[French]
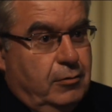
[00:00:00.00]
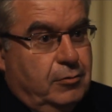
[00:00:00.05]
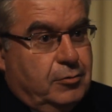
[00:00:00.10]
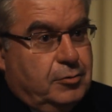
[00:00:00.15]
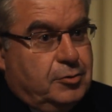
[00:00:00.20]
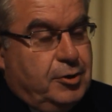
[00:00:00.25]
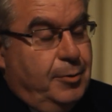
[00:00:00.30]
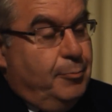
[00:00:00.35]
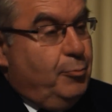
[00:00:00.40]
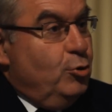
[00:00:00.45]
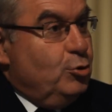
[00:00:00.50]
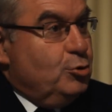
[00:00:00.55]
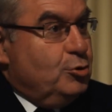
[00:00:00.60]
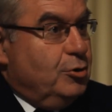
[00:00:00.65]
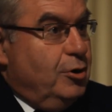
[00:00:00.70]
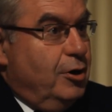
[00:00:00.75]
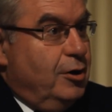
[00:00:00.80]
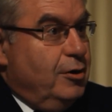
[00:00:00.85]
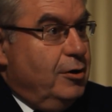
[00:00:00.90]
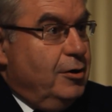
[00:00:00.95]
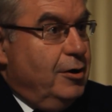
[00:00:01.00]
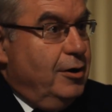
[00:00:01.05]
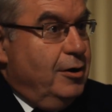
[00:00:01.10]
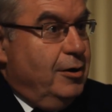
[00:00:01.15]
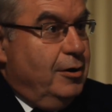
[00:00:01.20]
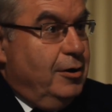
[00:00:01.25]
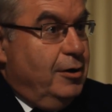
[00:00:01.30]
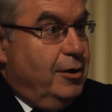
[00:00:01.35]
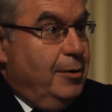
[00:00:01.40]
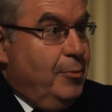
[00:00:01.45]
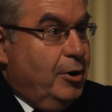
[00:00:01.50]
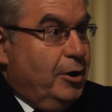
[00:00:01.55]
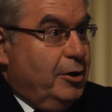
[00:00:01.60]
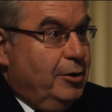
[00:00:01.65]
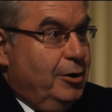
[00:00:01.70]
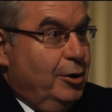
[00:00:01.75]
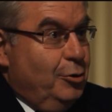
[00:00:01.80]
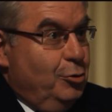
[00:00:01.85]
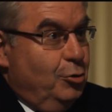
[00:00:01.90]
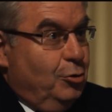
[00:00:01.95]
ça pose à, la, à la,
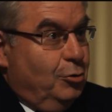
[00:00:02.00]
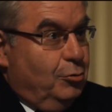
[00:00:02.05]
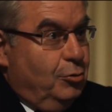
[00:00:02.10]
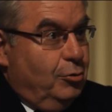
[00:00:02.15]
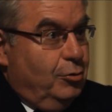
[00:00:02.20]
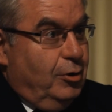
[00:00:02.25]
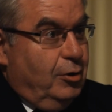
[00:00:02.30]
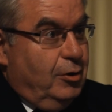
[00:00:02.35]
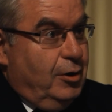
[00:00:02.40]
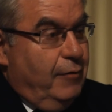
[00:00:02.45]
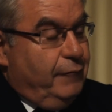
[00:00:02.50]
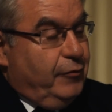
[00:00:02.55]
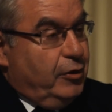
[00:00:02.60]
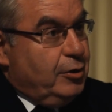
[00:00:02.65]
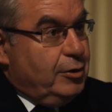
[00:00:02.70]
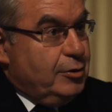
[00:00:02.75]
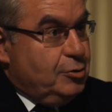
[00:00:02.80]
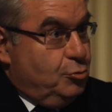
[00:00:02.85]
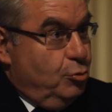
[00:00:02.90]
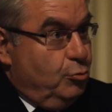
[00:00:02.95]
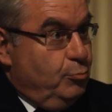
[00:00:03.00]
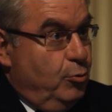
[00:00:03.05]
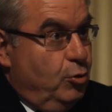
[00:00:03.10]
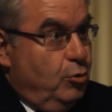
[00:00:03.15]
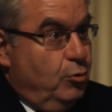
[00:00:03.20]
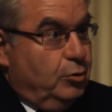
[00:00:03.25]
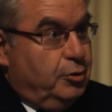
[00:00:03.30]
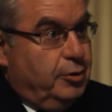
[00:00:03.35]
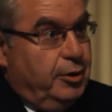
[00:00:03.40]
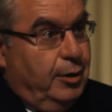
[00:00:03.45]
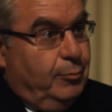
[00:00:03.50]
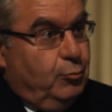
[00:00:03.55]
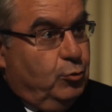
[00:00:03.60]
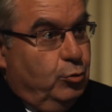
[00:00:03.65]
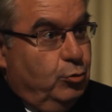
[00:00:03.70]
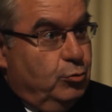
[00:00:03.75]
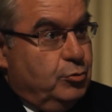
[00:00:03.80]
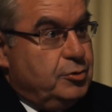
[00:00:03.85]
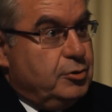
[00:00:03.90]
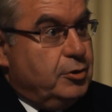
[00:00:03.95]
marine d'ailleurs un vrai questionnement en termes
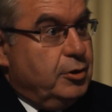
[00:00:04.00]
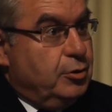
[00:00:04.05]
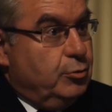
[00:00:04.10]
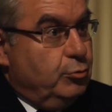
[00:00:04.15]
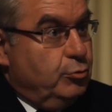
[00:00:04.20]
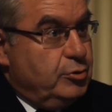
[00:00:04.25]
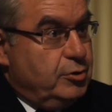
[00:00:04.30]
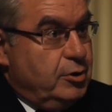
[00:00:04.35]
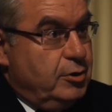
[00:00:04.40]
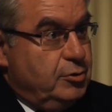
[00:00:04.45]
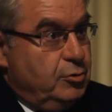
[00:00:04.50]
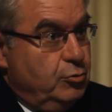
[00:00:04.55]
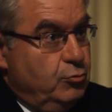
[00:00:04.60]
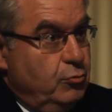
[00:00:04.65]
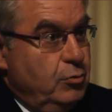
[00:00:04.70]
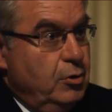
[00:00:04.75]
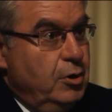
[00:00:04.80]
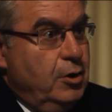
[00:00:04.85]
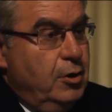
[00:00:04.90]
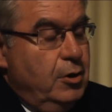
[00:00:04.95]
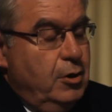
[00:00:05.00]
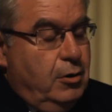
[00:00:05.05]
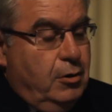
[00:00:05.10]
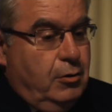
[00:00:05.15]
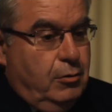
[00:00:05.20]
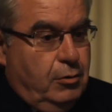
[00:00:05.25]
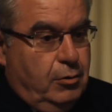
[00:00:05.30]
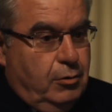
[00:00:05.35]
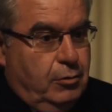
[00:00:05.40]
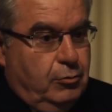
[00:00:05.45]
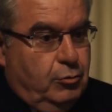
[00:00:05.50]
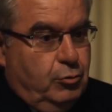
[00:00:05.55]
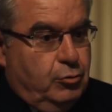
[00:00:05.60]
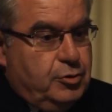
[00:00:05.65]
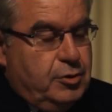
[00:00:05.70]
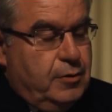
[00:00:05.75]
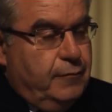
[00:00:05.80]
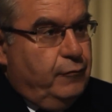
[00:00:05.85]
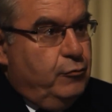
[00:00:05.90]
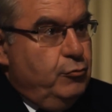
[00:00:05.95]
de sécurisation de
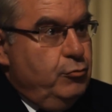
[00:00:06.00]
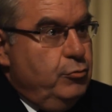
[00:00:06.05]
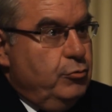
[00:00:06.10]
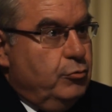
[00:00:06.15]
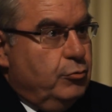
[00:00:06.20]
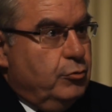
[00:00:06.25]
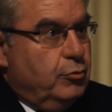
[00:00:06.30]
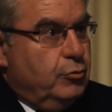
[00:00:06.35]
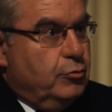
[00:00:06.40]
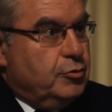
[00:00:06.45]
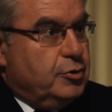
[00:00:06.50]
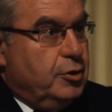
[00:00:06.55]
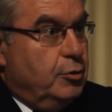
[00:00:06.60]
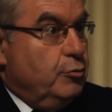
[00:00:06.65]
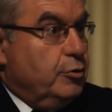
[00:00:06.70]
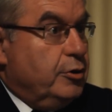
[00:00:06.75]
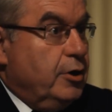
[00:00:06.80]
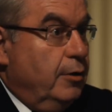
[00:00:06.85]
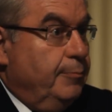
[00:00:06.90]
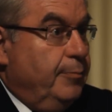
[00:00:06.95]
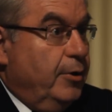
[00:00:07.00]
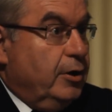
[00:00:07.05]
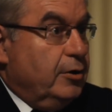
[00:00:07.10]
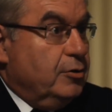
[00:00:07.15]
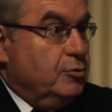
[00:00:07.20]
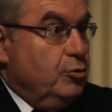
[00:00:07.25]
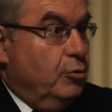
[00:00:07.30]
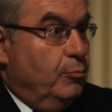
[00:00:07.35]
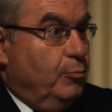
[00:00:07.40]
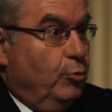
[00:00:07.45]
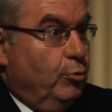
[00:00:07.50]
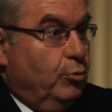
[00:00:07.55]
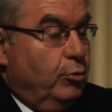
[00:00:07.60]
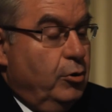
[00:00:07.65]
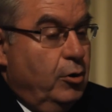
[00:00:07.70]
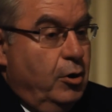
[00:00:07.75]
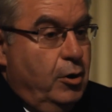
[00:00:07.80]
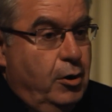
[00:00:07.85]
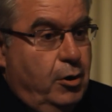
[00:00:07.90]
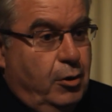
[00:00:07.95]
ces flux. C'est le cas par exemple
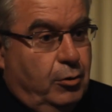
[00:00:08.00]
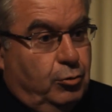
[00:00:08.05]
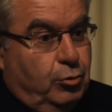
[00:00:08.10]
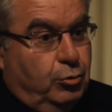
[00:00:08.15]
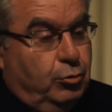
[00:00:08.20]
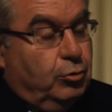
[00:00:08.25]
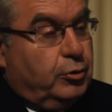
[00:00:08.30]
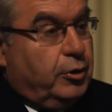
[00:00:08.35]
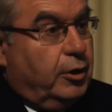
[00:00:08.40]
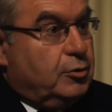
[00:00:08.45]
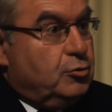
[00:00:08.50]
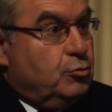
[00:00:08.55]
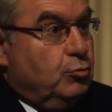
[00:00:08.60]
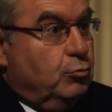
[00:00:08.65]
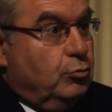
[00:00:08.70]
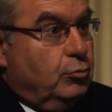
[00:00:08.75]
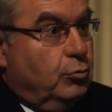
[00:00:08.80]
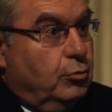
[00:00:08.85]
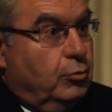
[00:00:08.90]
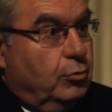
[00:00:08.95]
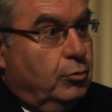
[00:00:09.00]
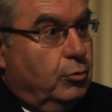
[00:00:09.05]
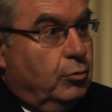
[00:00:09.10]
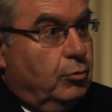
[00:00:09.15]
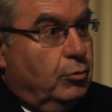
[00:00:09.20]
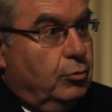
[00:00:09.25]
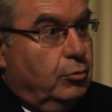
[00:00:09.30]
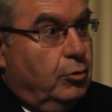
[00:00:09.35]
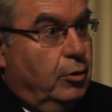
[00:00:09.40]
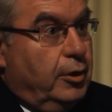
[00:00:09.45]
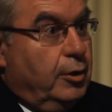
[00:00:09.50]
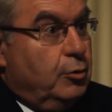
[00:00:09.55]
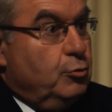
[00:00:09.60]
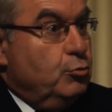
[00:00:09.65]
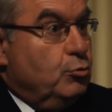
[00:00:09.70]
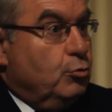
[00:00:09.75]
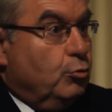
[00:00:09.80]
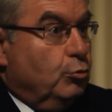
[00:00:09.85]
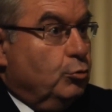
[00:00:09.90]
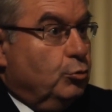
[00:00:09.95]
de notre action euh, dans la
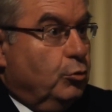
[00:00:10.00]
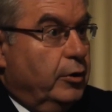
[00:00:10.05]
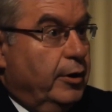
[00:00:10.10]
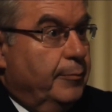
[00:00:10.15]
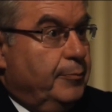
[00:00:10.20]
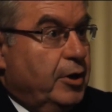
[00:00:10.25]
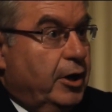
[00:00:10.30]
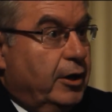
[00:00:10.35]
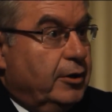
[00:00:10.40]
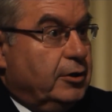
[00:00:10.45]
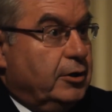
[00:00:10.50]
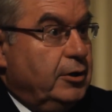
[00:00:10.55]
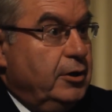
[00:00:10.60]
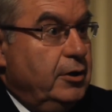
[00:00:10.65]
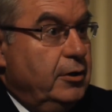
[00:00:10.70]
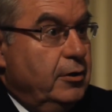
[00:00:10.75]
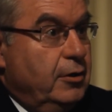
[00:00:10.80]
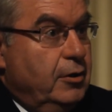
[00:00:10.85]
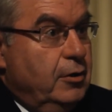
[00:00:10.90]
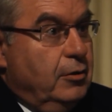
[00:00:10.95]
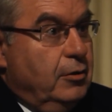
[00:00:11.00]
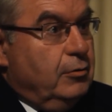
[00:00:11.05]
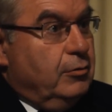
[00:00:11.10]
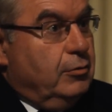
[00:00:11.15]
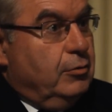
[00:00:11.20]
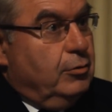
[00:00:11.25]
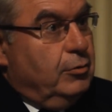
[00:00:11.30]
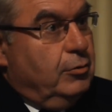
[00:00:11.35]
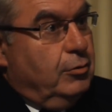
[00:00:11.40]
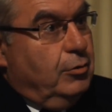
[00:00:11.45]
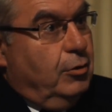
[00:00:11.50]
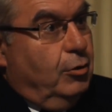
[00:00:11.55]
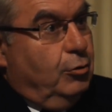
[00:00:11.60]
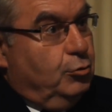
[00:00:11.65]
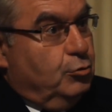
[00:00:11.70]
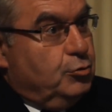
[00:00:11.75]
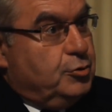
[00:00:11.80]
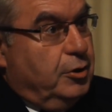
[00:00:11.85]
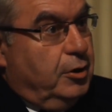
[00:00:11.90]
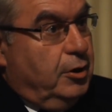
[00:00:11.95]
lutte contre la piraterie euh,
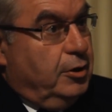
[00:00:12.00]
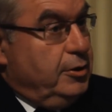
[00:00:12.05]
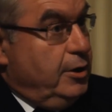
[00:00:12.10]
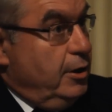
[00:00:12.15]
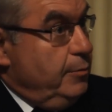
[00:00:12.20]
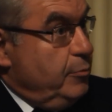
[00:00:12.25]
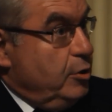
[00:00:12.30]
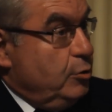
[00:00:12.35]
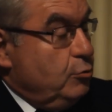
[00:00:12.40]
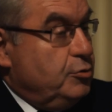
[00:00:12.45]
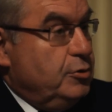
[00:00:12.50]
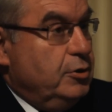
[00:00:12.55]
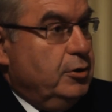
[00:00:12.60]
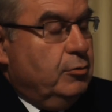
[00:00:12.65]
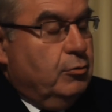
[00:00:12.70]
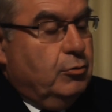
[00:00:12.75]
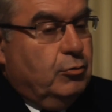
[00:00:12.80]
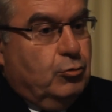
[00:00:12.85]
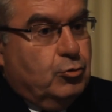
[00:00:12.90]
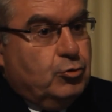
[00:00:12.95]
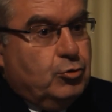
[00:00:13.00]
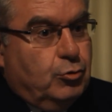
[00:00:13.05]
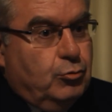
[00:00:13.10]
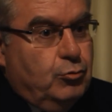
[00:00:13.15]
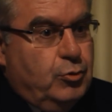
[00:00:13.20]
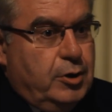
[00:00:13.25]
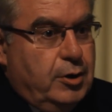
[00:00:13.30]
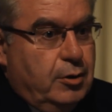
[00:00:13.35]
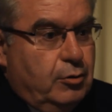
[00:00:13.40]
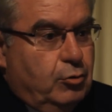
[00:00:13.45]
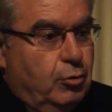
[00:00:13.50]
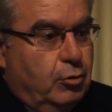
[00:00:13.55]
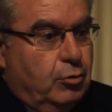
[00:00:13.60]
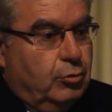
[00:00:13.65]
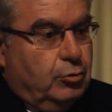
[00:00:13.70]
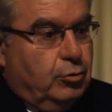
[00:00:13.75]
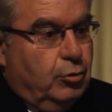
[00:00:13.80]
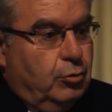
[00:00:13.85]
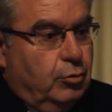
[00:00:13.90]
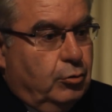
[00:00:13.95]
en océan Indien, mais aussi euh, aujourd'hui
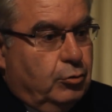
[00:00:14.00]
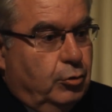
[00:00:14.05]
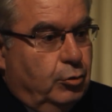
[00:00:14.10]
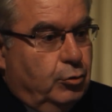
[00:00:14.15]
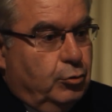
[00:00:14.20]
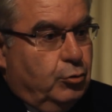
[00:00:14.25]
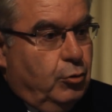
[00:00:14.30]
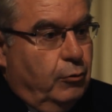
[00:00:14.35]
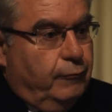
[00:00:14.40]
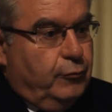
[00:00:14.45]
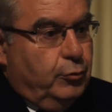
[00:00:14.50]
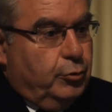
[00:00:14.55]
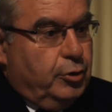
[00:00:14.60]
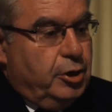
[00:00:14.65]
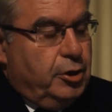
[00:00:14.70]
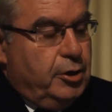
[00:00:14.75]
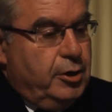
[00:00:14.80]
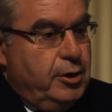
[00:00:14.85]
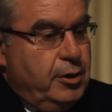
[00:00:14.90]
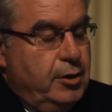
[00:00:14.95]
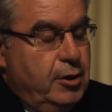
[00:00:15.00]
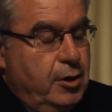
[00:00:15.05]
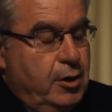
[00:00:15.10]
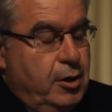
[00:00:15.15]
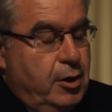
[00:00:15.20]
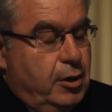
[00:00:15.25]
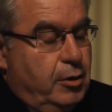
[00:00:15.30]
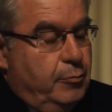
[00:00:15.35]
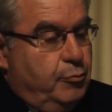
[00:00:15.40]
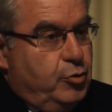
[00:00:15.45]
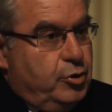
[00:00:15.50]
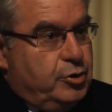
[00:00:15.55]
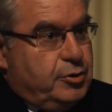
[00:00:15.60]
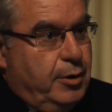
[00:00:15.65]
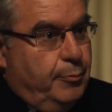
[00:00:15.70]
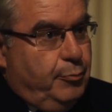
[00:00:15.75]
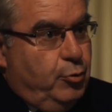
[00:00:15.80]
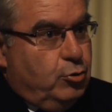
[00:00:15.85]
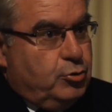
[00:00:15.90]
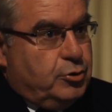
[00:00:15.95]
dans, dans, le golfe de Guinée. Et puis
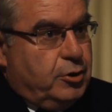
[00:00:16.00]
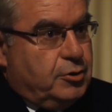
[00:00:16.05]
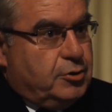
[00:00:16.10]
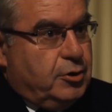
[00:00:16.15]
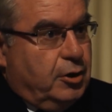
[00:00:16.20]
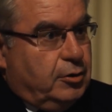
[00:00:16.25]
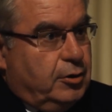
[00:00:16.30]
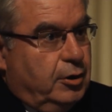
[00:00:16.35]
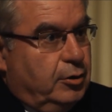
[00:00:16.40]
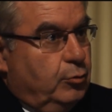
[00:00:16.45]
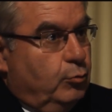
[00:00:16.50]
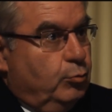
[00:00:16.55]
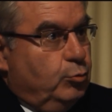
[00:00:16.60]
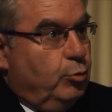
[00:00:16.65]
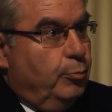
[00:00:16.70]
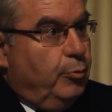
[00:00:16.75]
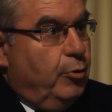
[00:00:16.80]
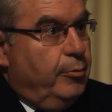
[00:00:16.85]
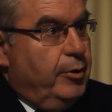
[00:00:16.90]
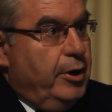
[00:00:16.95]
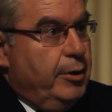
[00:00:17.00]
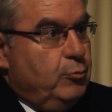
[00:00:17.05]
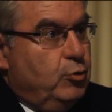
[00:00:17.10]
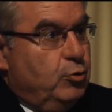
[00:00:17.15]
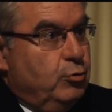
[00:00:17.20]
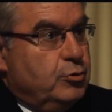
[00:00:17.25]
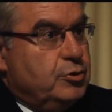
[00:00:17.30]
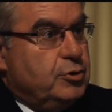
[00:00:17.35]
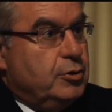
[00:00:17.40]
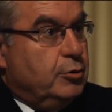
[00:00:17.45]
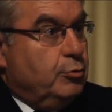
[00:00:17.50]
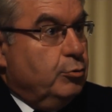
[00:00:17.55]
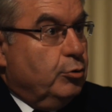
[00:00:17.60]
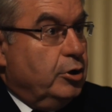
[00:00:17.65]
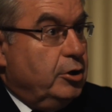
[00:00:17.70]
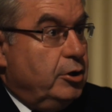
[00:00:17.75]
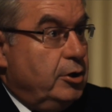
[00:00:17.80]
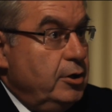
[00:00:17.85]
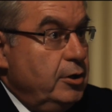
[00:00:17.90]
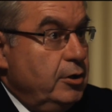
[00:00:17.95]
ça pose un certain nombre de problèmes de
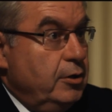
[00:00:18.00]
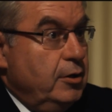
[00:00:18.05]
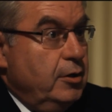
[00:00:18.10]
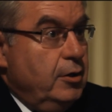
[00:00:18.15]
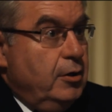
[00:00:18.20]
sécurité